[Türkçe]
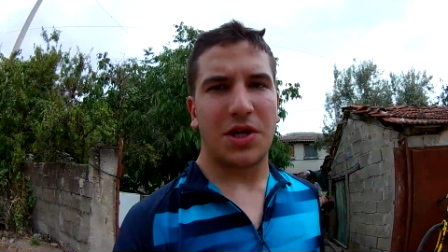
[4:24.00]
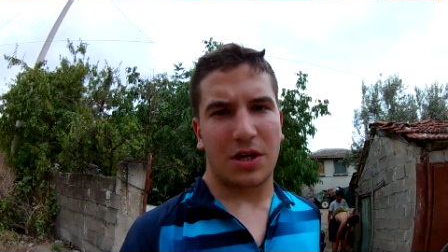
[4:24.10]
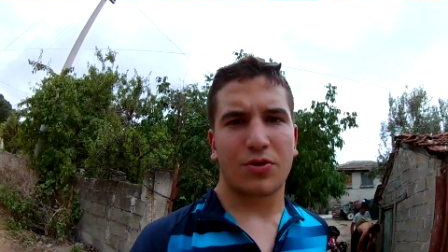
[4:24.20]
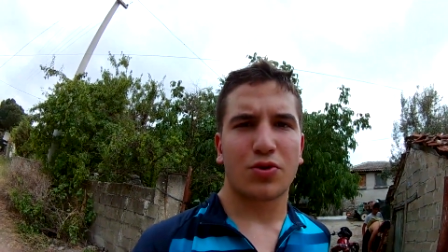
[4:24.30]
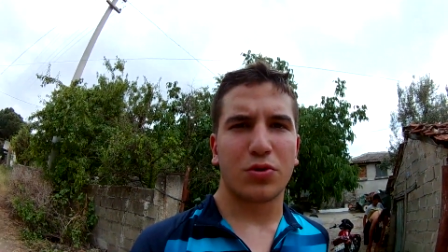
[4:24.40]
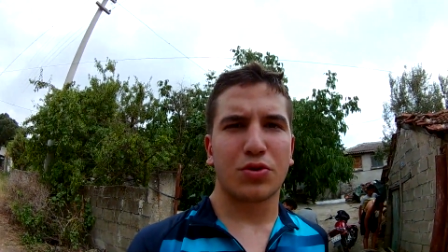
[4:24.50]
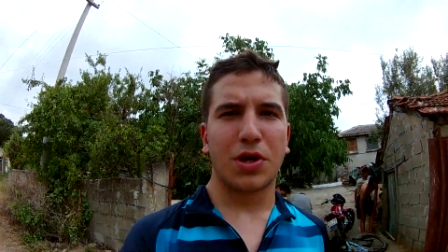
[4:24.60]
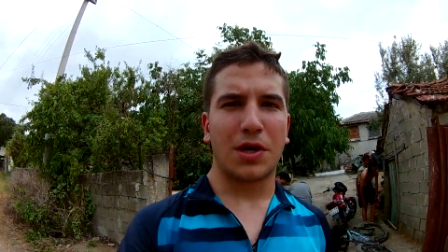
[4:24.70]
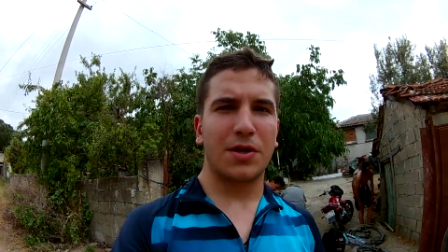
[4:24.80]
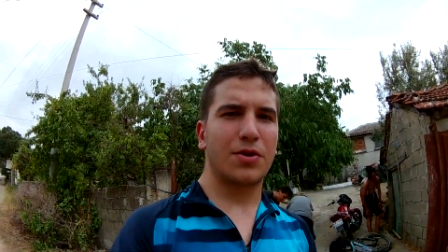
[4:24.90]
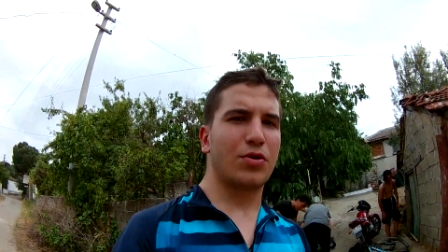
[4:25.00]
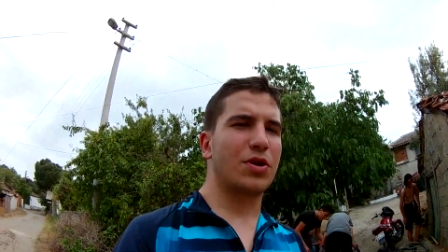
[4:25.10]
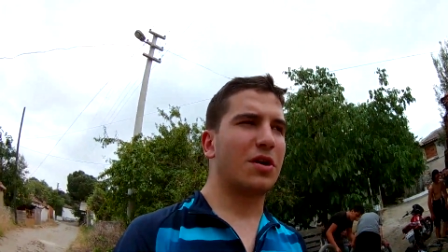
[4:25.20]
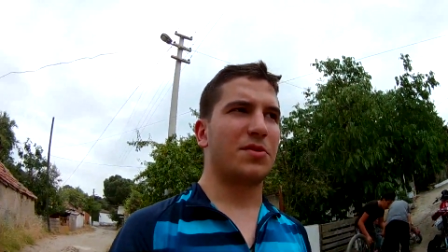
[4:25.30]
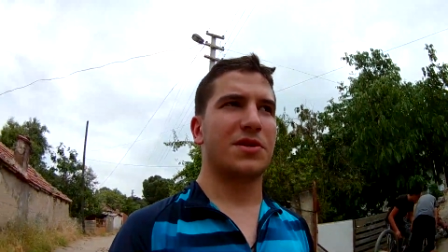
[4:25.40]
bir şekilde kurtulduk yani.
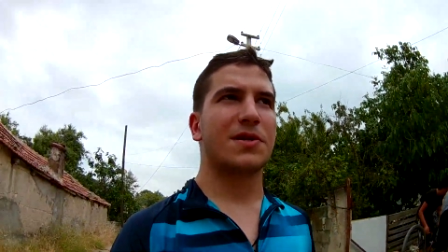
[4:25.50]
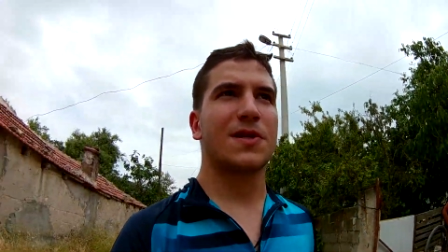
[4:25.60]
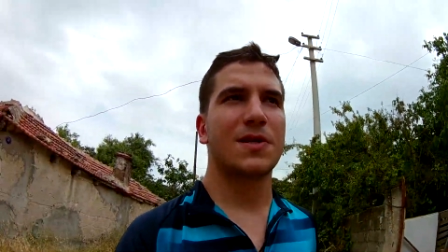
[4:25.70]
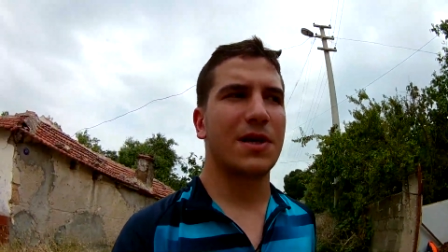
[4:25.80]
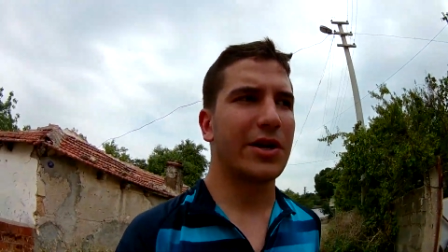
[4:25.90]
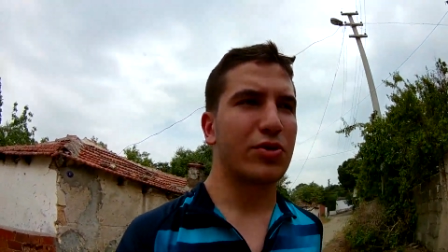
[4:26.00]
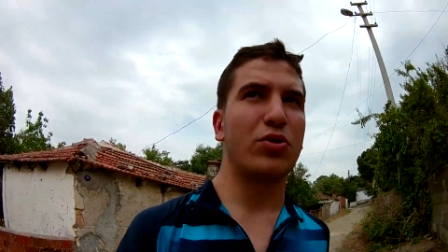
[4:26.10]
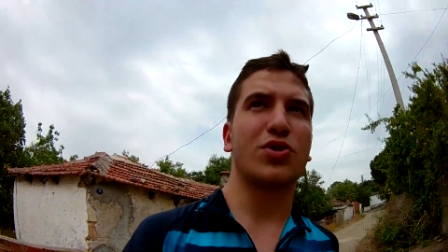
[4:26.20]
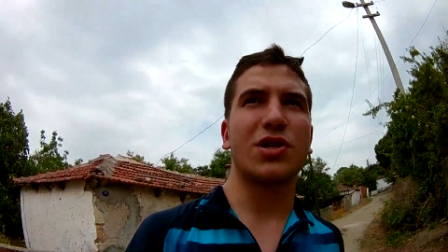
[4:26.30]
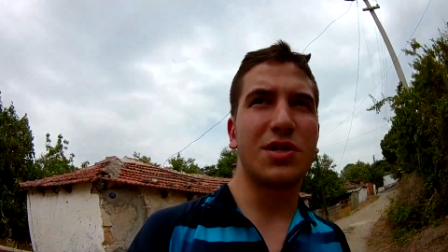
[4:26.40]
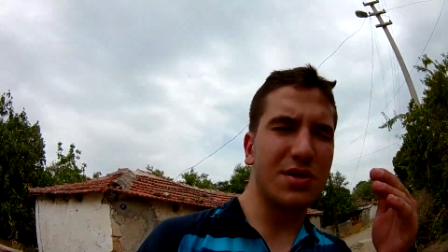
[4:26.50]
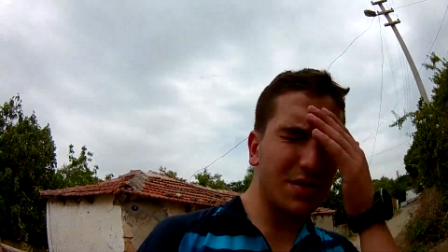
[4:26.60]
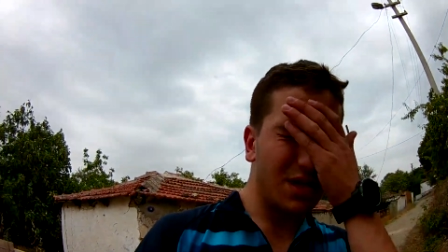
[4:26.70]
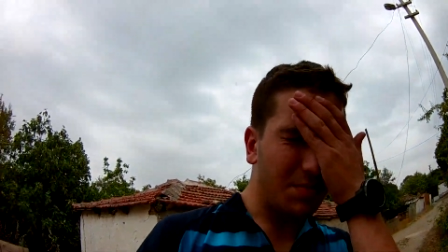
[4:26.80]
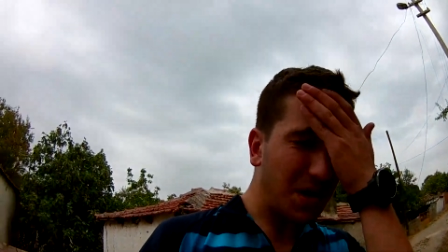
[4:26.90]
Yolda devam edeceğiz. Diğer türlü Özkan'ı
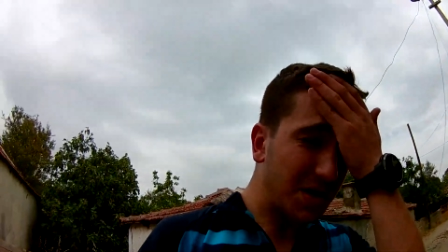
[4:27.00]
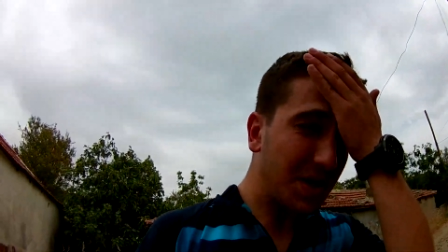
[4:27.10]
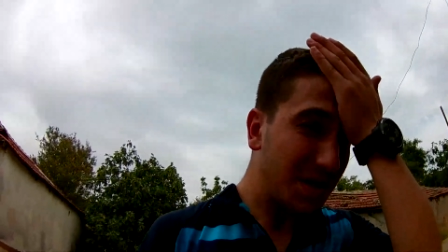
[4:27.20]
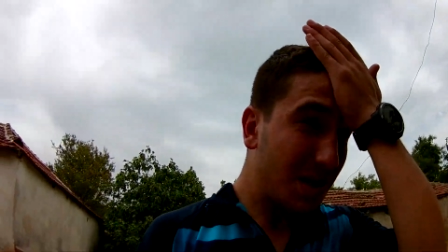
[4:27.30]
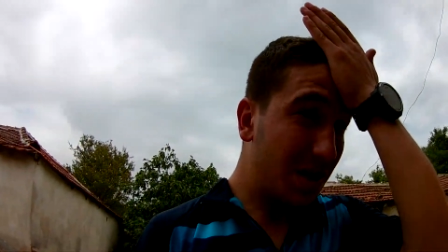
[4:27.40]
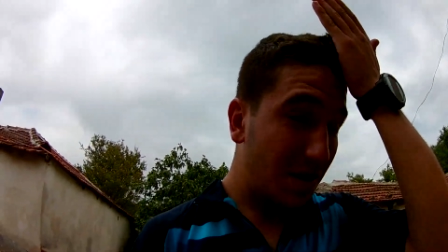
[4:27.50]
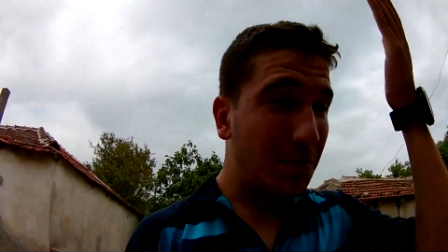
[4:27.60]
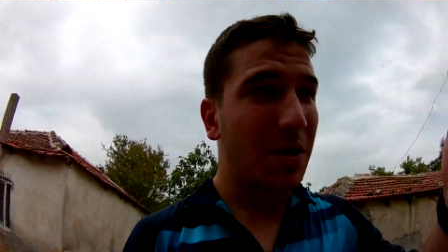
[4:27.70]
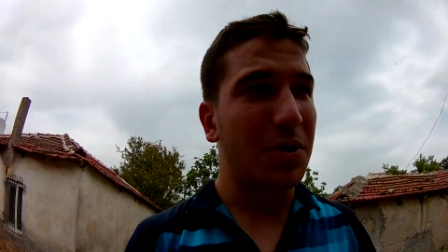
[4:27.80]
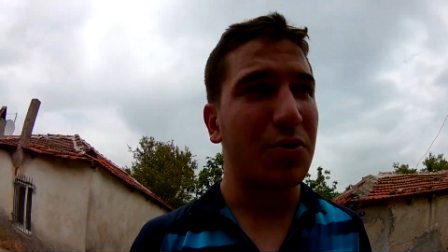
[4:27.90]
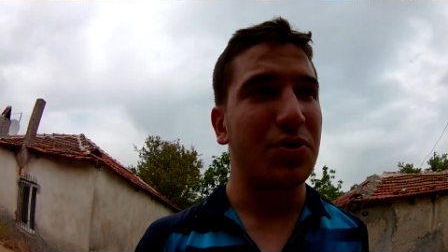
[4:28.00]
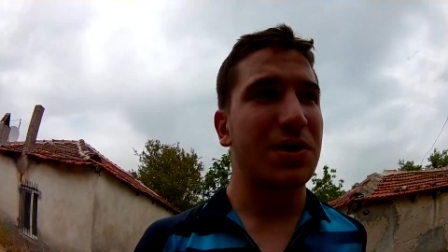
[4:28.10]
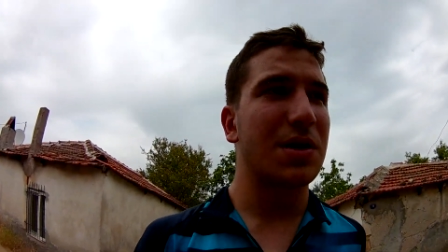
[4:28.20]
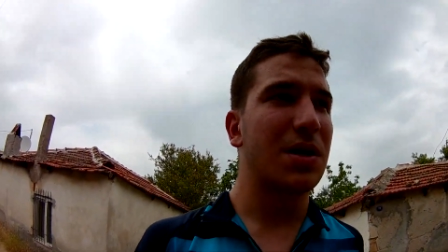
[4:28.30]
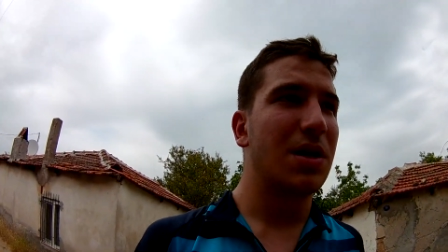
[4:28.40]
ya bırakacaktık ya da hep beraber
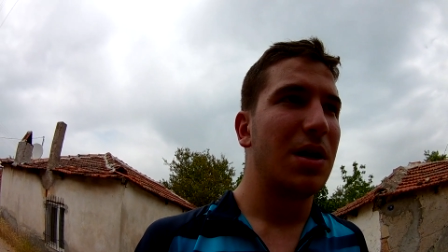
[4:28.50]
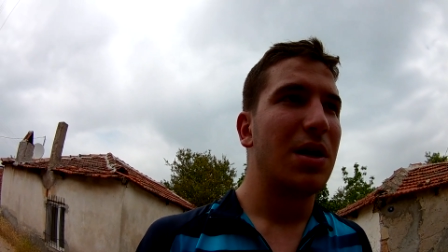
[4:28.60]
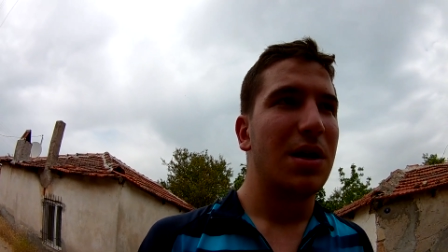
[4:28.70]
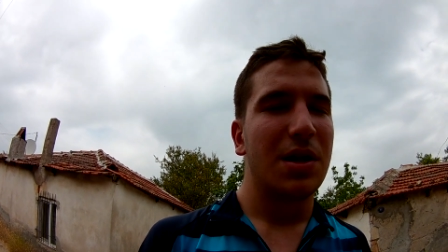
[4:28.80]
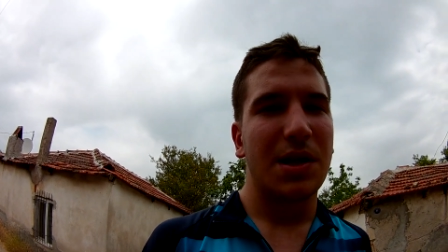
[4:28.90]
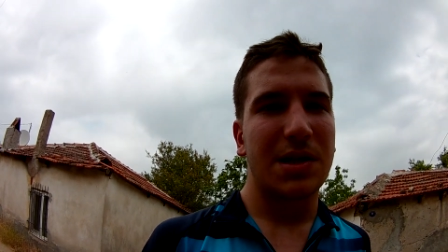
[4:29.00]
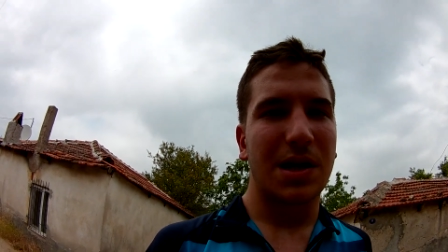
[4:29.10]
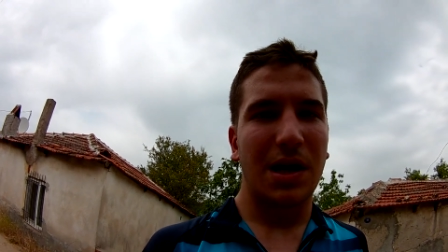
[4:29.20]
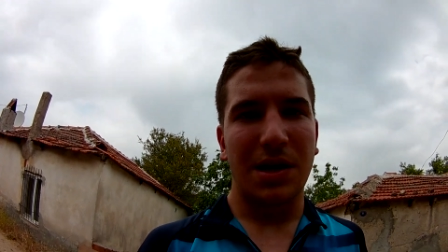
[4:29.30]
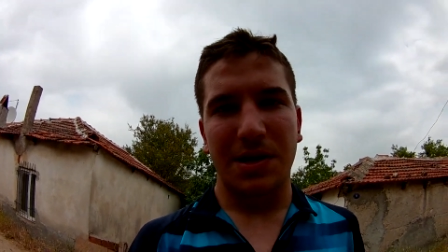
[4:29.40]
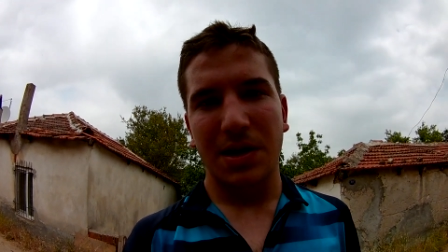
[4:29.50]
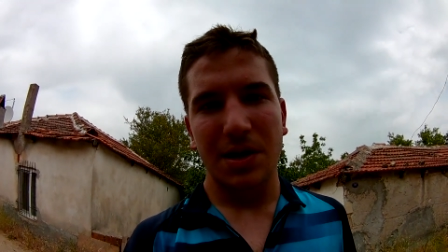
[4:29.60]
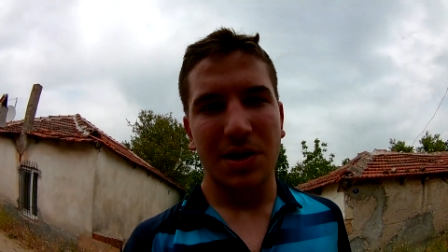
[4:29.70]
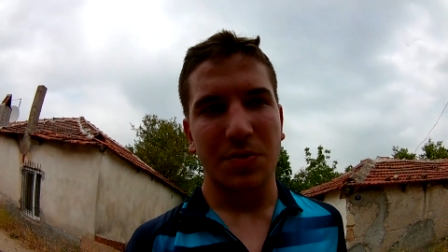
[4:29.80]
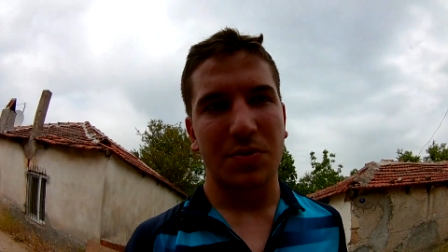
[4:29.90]
dönecektik. Neyse ki hallettik.
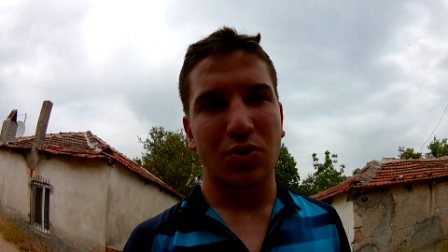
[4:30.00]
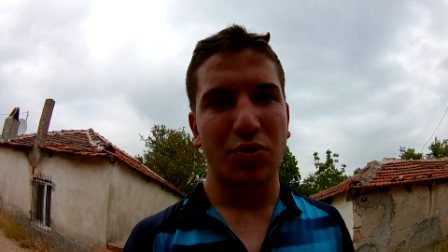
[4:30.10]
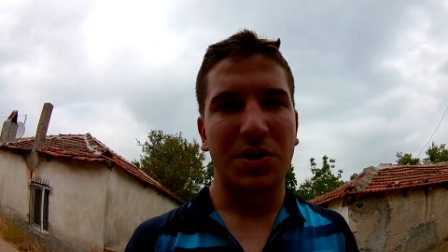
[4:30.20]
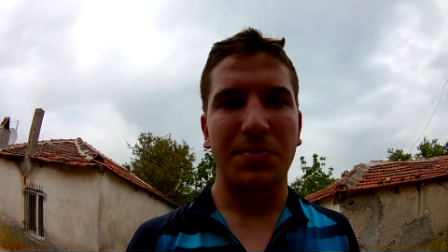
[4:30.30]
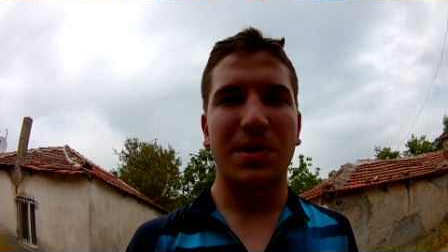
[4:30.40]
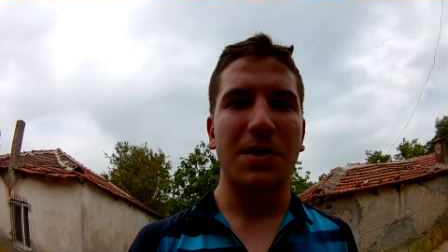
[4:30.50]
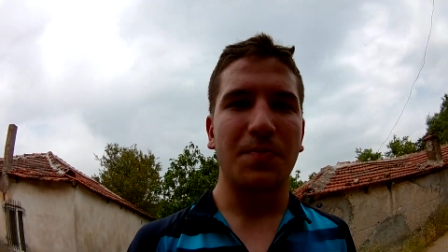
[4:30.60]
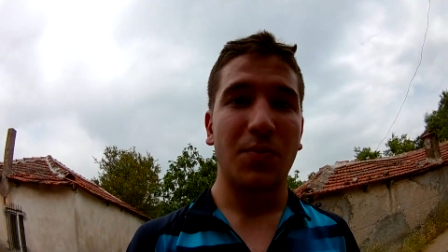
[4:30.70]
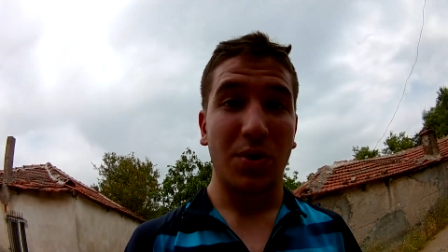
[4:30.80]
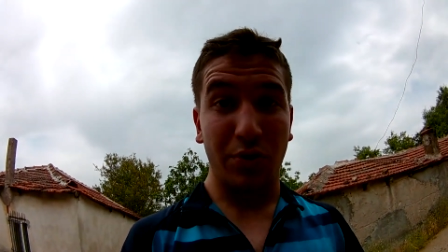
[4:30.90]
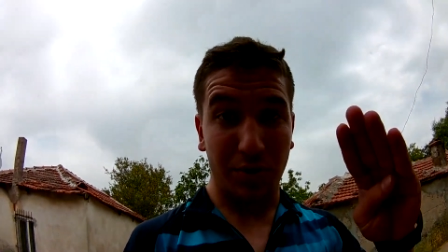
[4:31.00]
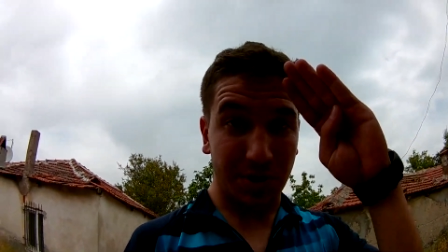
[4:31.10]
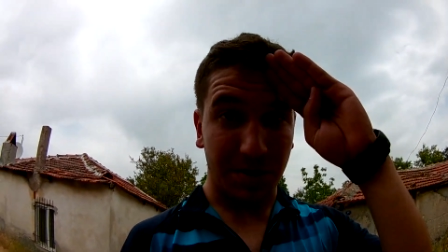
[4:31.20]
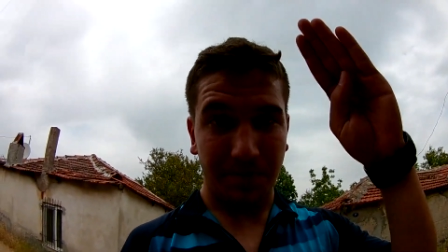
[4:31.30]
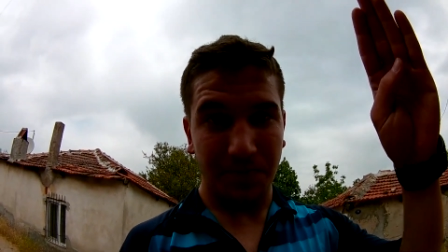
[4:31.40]
Şimdi biz şu bir şey bitirelim. Yola çıkalım.